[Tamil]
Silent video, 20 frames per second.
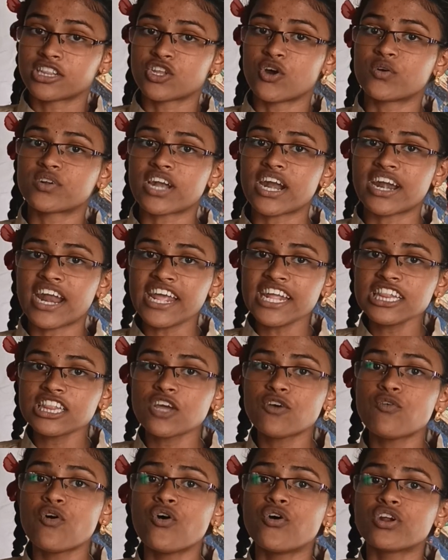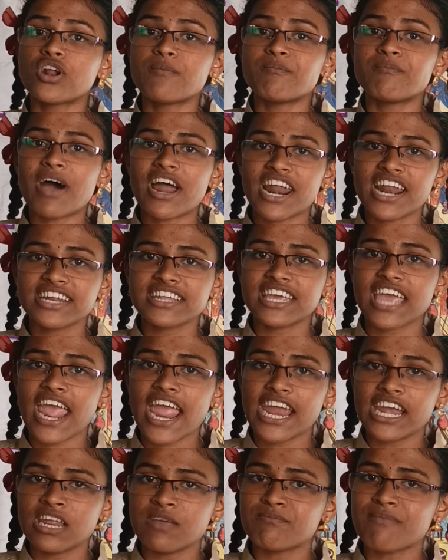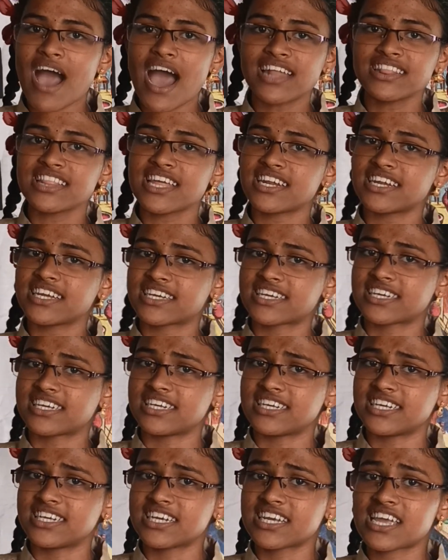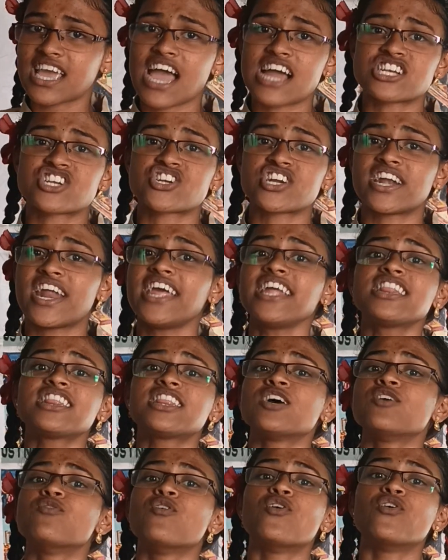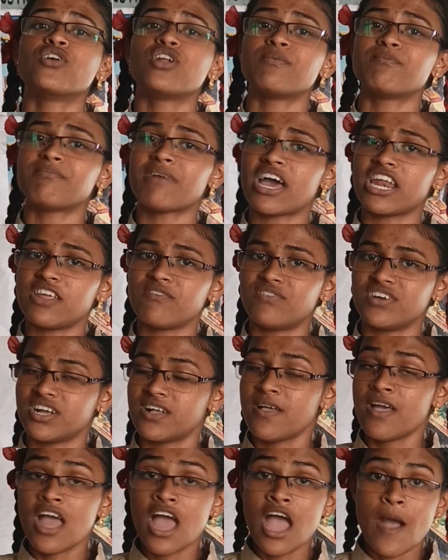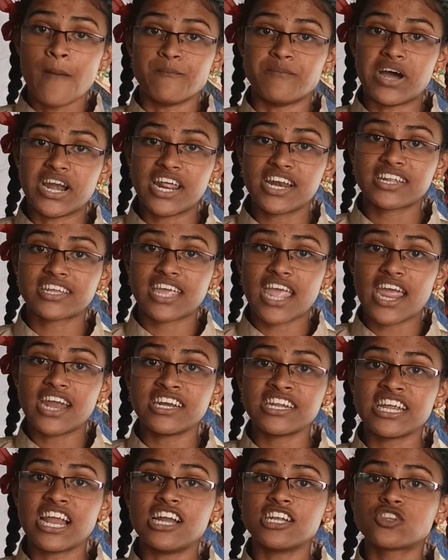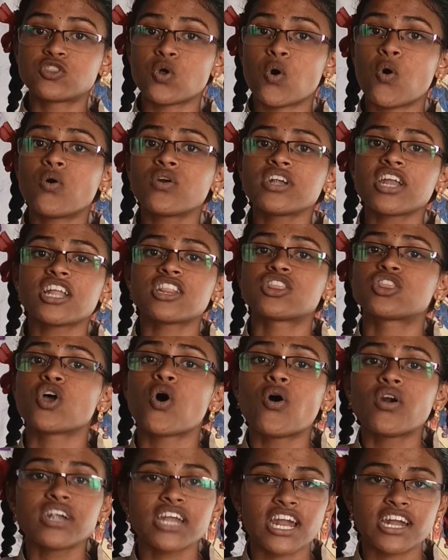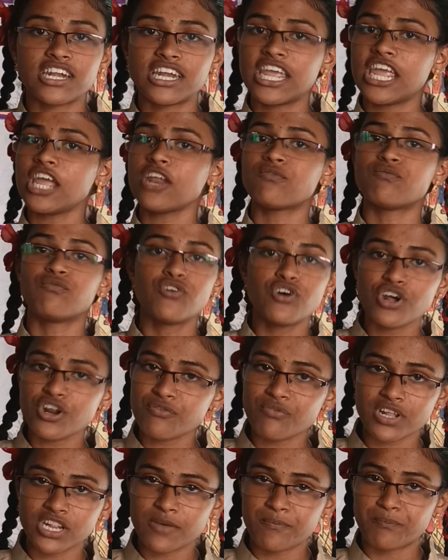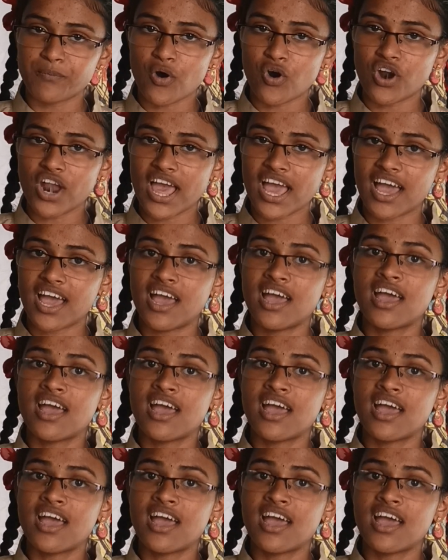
தொட்டனைத்து ஊரும் மணற்கேணி மாந்தருக்கு கற்றனைத்து ஊறும் அறிவு மணற்கேணியில் தோண்ட தோண்ட நீர் ஊறுவது போல